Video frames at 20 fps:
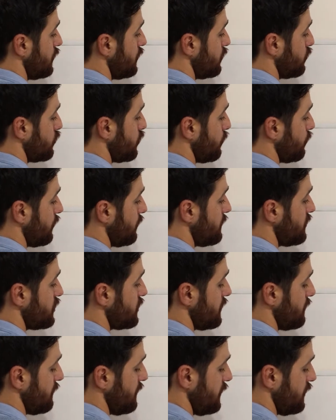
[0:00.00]
Toplama
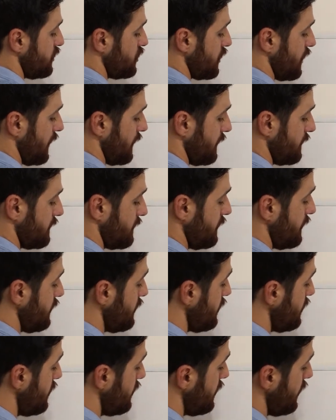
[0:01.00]
işleminin işaretini
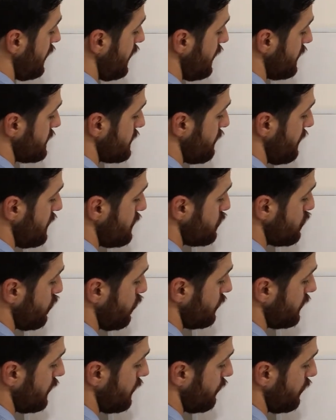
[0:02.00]
her zaman sol
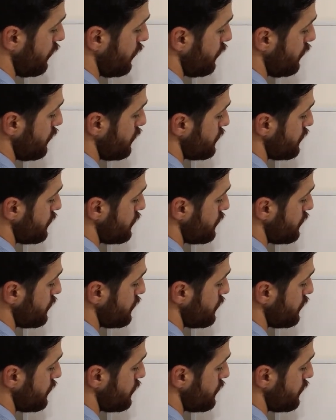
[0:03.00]
tarafa koyuyoruz.